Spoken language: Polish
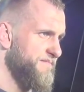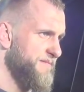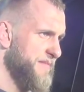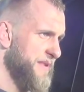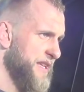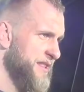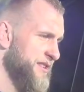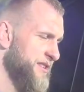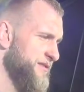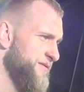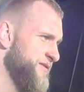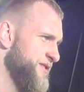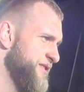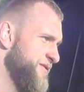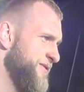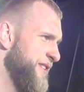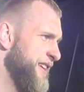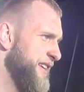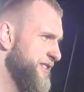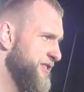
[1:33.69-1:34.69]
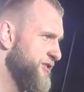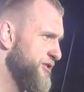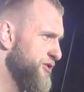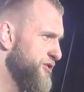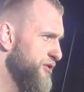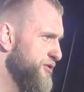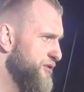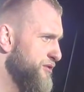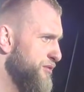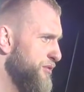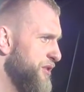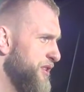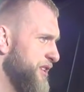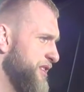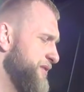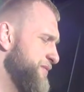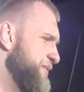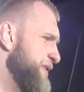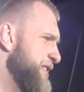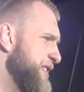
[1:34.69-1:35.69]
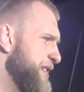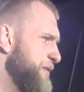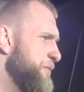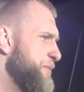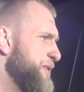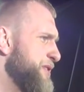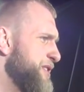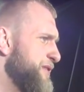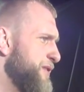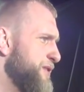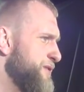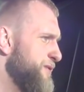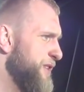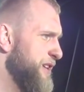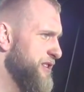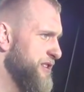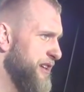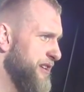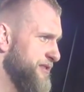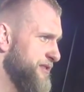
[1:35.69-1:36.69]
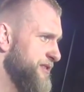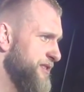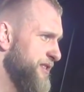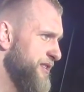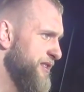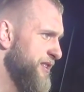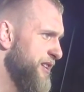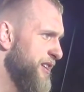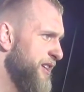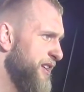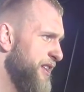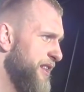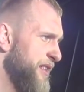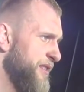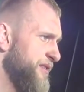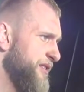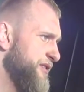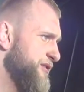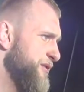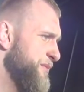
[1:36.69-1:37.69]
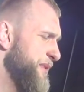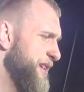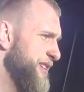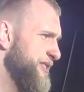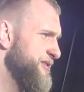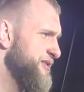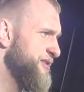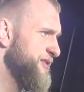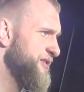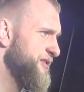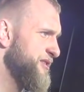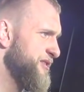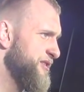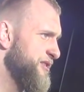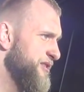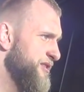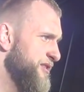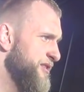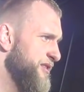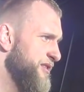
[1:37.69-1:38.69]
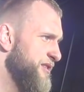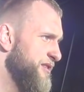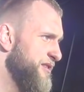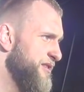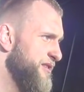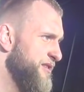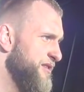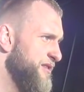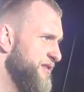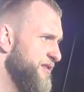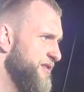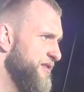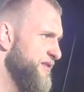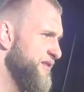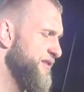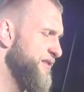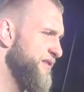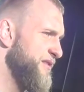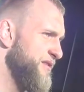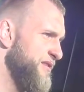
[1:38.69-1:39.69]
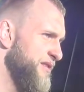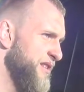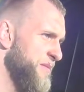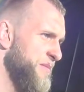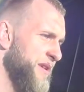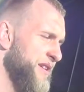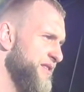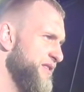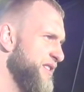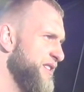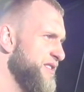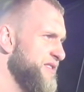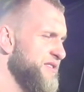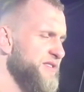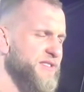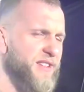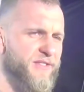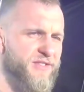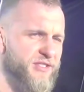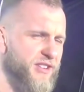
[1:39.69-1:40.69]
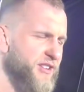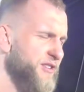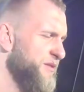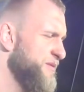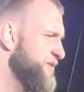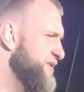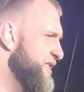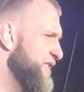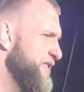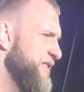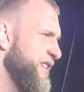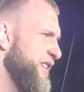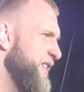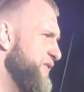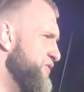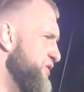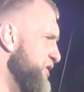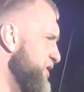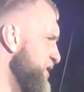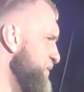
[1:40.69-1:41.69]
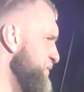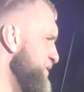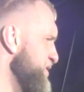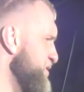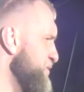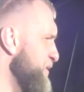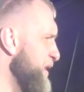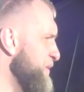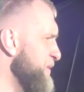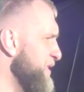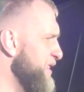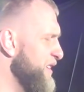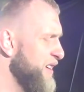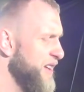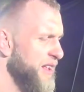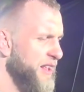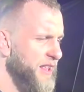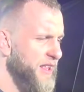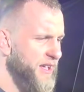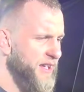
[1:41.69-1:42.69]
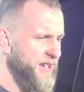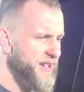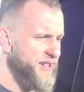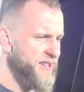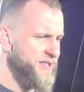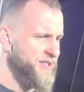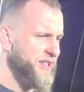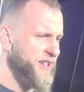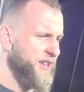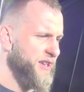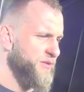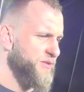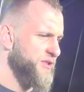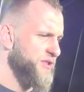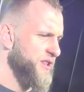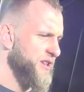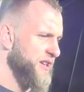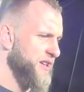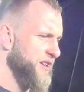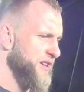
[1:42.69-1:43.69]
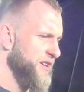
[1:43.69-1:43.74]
będę, walka zaczyna się od stójki, będę tam upatrywał swoje szanse, natomiast y, nie będę za wszelką cenę i wszelkimi siłami e, starał się